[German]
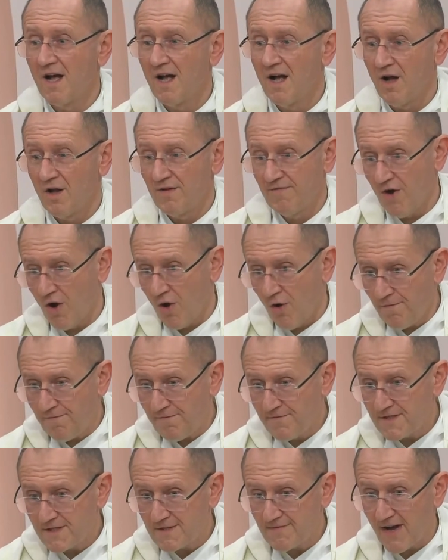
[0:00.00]
und wir
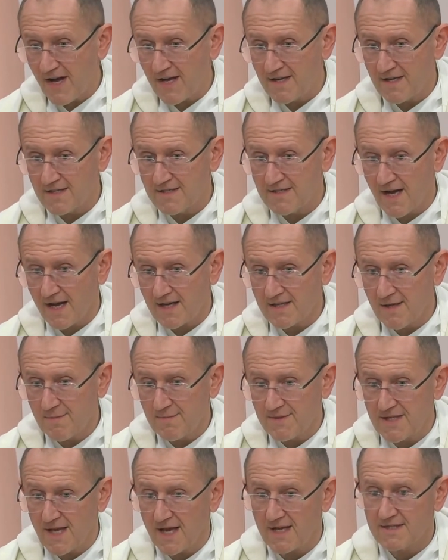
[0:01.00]
hoffen zwar, dass nach dem
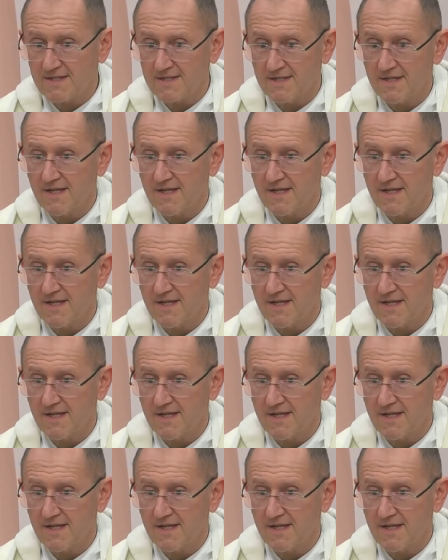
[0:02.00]
6.